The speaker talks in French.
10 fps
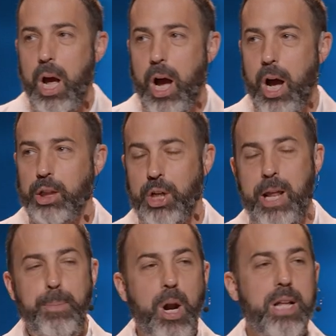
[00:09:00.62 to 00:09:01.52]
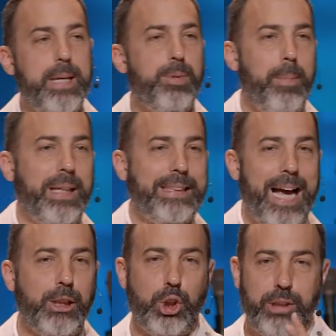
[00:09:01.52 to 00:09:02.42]
euh, ce n'est pas le type de
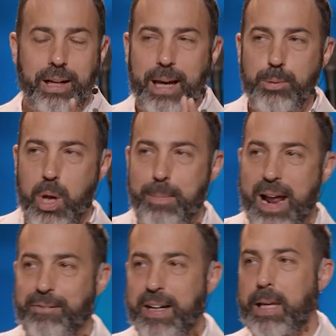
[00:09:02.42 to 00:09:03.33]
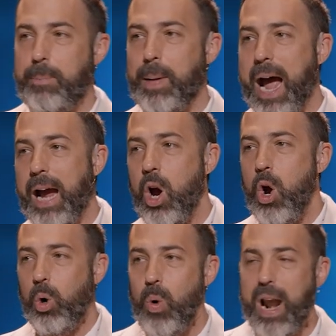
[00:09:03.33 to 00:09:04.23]
message que tu entends habituellement à la fête des pères
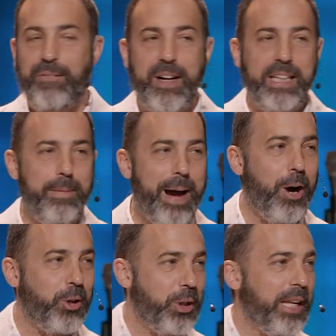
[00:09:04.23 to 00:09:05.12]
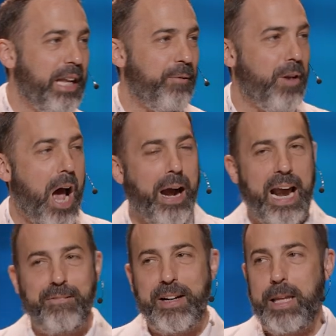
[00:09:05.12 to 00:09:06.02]
ou à la fête des mères, on donne les fleurs,
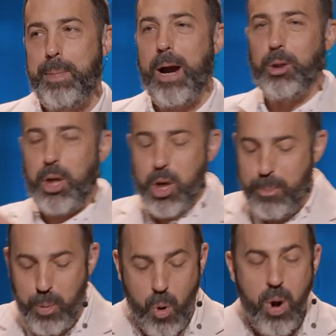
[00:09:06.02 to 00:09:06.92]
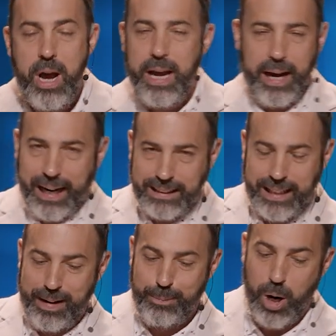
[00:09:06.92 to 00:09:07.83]
à la fête des pères, on donne le pot. Reste
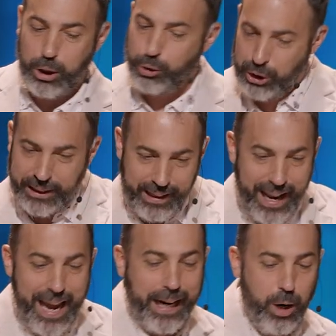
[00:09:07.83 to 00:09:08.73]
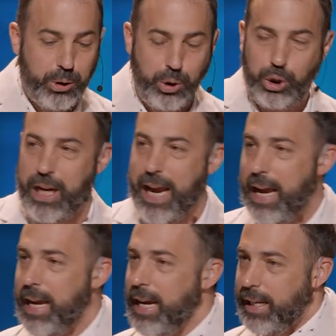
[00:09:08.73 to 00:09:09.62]
avec moi, je veux juste clairer un
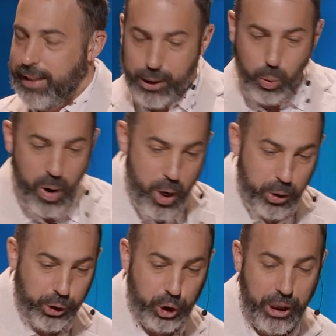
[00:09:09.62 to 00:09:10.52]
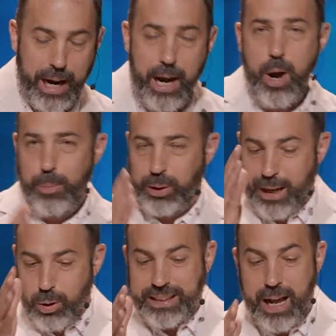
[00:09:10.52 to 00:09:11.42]
sujet, nettoyer un sujet pour
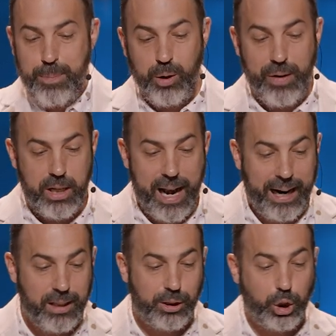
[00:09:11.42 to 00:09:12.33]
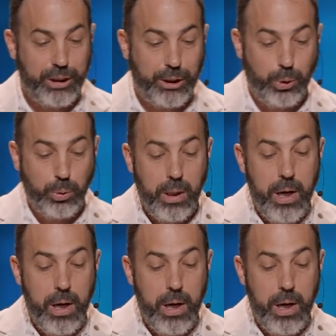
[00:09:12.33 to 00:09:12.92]
t'annoncer la bonne nouvelle de la grâce de Jésus.